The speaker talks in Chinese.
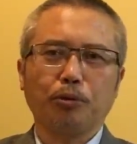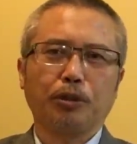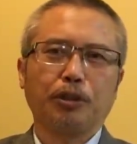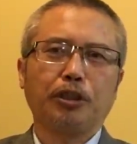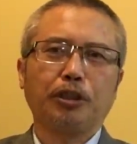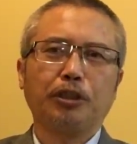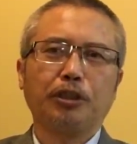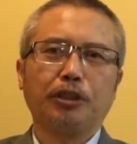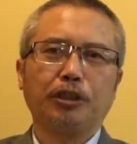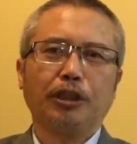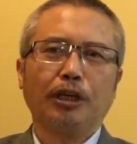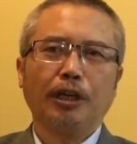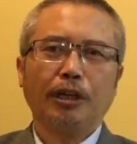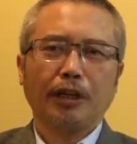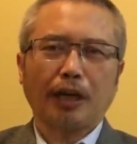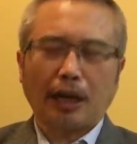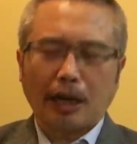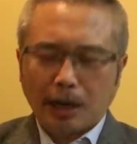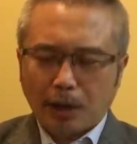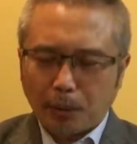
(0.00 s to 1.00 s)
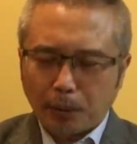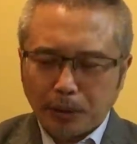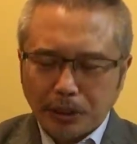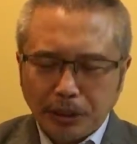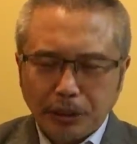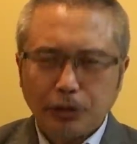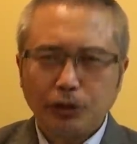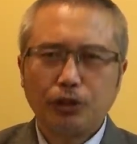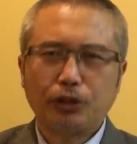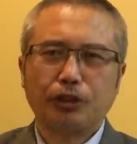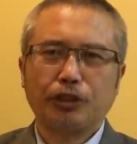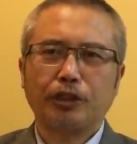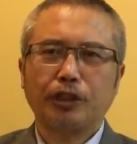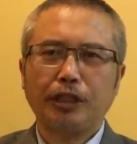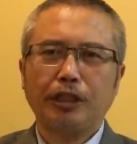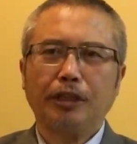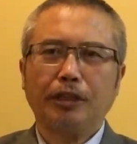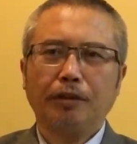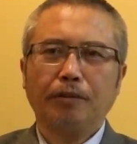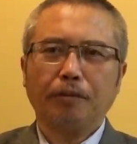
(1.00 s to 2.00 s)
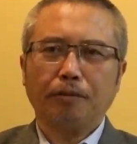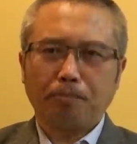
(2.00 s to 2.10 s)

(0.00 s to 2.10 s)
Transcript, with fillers: 的经济，啊，靠硬实力。